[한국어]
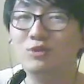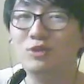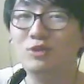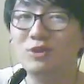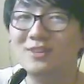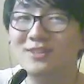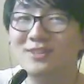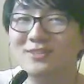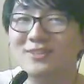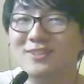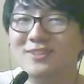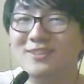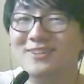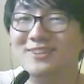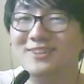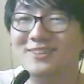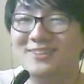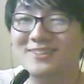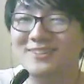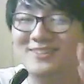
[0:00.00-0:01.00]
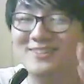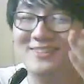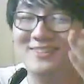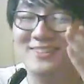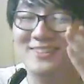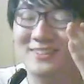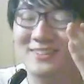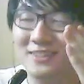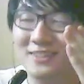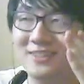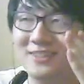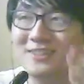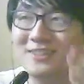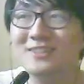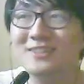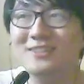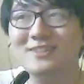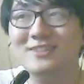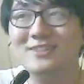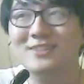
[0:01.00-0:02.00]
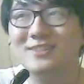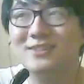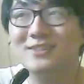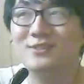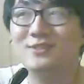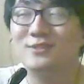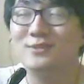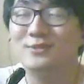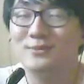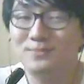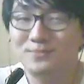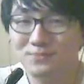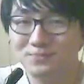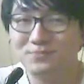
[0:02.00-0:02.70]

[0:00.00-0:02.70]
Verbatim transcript: 떨렸어요. 어